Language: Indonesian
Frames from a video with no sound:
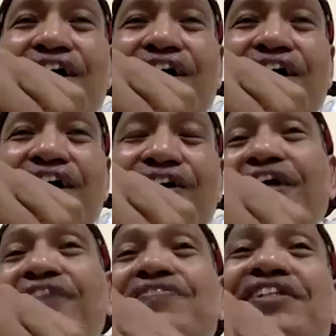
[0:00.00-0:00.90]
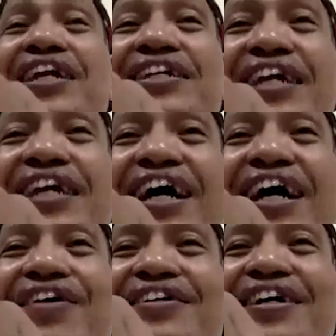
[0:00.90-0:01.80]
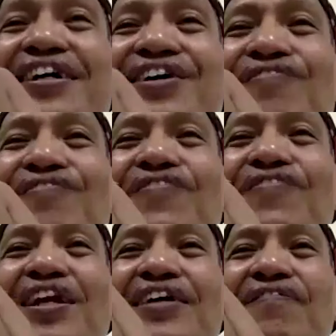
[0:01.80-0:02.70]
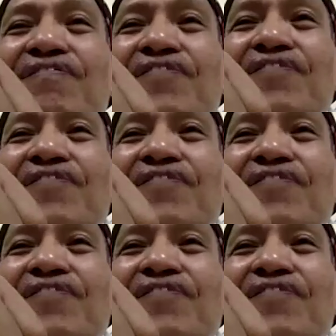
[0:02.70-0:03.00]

kalau Anda misalnya uh, membeli